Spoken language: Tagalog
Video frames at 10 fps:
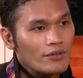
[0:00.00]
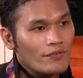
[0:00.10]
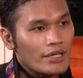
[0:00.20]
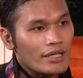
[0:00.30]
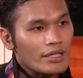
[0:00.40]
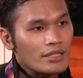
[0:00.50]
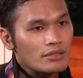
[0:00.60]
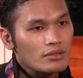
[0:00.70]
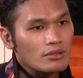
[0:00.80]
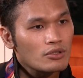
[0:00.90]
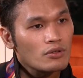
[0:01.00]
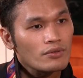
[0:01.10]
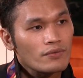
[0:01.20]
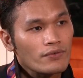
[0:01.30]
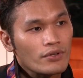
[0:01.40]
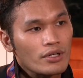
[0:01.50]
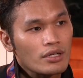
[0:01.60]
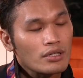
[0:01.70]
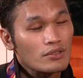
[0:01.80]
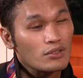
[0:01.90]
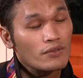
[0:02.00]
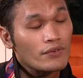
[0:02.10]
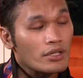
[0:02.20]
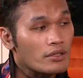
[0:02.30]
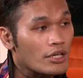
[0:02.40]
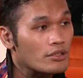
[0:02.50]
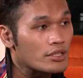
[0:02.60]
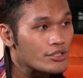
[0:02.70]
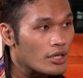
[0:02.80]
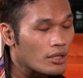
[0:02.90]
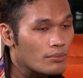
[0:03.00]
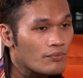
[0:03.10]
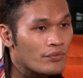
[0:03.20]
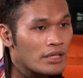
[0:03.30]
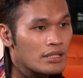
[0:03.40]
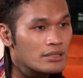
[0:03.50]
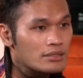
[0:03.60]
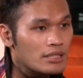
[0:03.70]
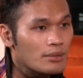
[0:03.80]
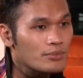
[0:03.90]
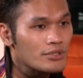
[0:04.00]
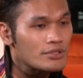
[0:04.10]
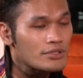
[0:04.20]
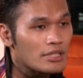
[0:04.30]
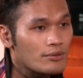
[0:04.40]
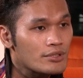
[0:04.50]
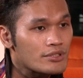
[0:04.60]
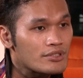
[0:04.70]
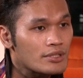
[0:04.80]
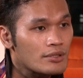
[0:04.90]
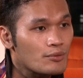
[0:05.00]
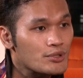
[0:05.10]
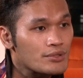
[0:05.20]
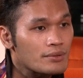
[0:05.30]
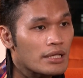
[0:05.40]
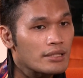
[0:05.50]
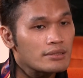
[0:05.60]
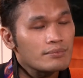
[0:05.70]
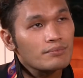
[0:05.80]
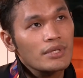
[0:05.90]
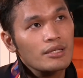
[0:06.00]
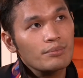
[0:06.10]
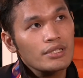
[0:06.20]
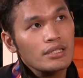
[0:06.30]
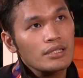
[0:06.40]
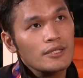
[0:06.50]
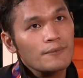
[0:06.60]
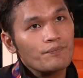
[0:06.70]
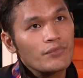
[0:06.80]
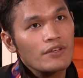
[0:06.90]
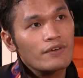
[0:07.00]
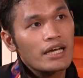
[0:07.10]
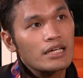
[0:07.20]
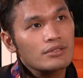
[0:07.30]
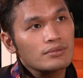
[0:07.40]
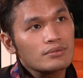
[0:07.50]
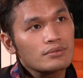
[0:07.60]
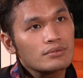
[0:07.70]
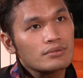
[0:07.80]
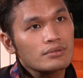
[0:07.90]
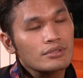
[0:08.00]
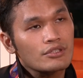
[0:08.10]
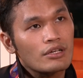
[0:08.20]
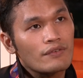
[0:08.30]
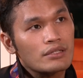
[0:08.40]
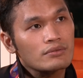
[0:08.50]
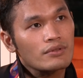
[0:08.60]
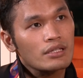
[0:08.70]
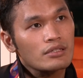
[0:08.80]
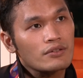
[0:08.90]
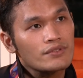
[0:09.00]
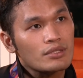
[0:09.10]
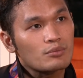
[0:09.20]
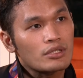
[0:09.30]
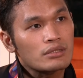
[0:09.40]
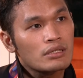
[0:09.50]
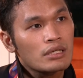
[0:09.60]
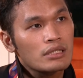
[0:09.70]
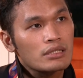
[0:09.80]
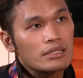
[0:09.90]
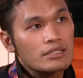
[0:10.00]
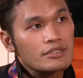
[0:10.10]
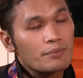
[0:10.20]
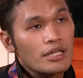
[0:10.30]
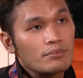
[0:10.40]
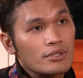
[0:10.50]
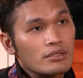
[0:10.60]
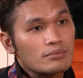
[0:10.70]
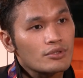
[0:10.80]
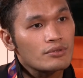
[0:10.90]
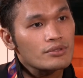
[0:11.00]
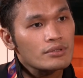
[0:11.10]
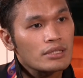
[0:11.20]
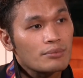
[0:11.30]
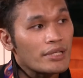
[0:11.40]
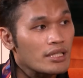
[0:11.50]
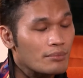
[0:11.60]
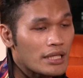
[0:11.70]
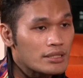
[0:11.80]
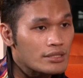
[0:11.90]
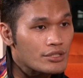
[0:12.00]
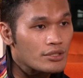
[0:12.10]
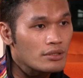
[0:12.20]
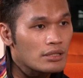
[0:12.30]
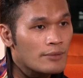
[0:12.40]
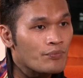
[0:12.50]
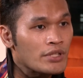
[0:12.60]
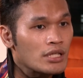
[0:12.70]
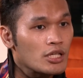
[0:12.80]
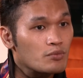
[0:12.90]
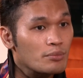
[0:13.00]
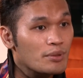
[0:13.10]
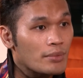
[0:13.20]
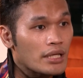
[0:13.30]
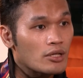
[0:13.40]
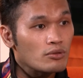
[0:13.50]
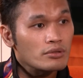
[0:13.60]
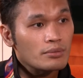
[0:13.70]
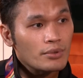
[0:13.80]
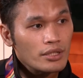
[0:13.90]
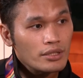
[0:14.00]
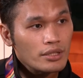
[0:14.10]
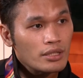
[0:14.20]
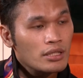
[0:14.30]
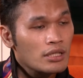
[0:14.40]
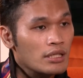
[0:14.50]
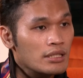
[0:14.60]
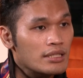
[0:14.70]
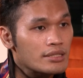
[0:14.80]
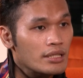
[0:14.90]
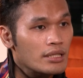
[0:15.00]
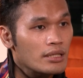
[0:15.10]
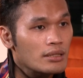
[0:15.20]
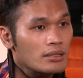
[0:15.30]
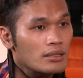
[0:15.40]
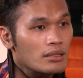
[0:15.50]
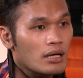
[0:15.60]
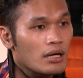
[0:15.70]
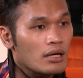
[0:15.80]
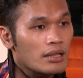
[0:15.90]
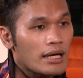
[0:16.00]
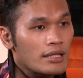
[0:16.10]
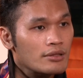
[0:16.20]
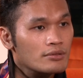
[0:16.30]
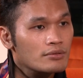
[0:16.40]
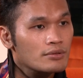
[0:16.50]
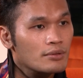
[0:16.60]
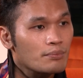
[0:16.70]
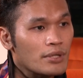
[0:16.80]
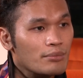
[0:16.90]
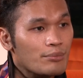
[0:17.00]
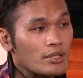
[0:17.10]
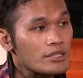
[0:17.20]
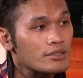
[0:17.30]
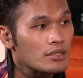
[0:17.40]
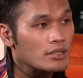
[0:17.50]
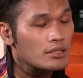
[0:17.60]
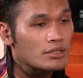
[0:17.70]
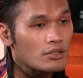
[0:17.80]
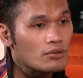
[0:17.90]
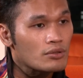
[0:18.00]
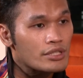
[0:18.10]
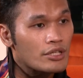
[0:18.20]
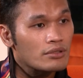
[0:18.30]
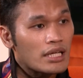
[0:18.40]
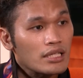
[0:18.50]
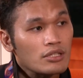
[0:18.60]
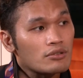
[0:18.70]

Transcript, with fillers: if I go for look for a regular job. Okay. Tapos I was it was I, maybe if I had to you know, if I had to think of someone that inspired me the most in making my decision, it would be my older brother. Kasi uh, lahat nung pag may mga struggles ako, siya yung lagi